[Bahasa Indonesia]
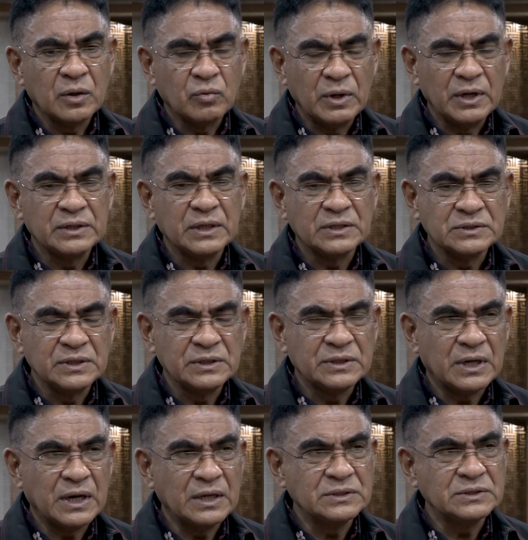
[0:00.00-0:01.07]
kualitas
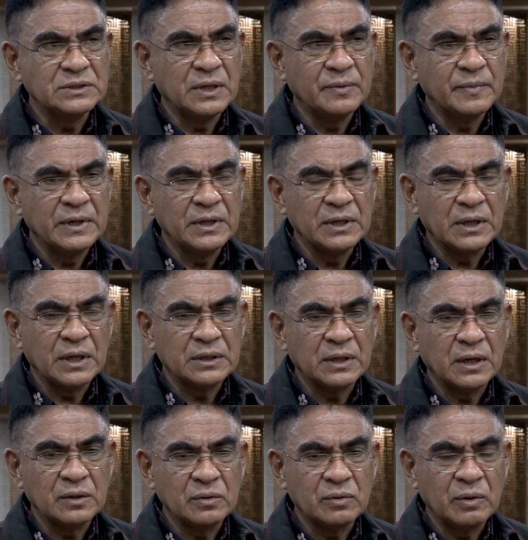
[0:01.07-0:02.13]
literasi dan
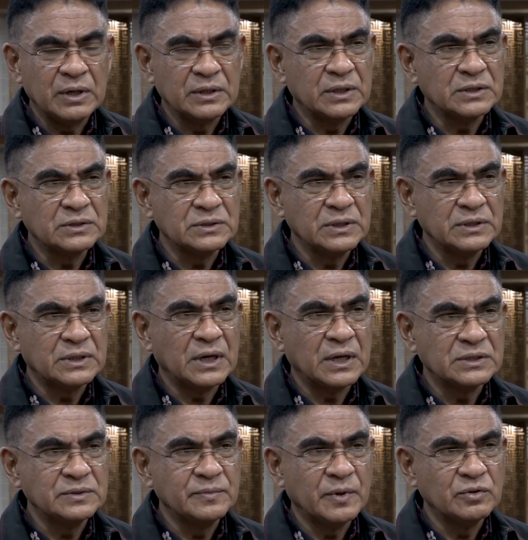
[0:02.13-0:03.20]
meningkatkan kualitas
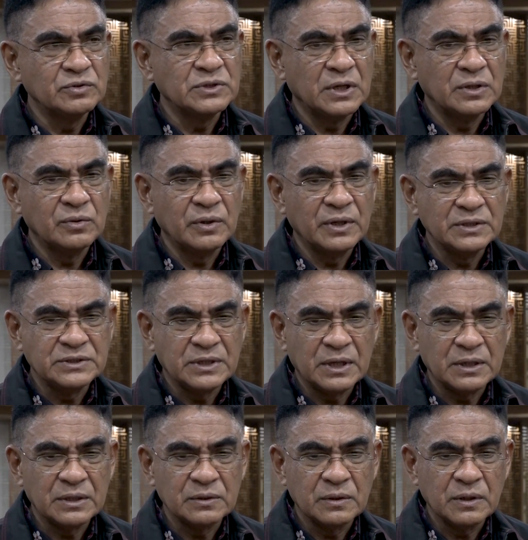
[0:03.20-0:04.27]
literasi manusia Indonesia
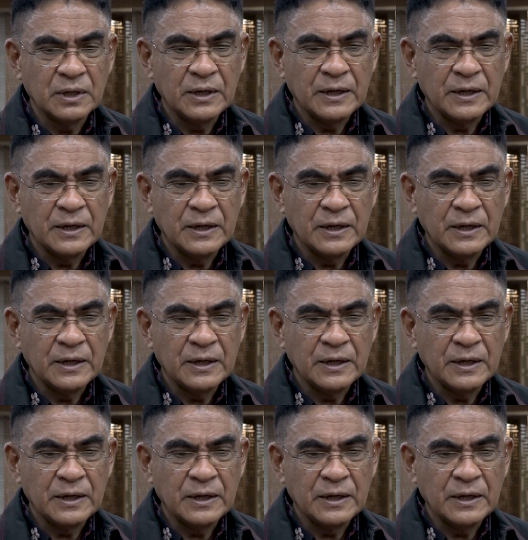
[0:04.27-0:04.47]
gitu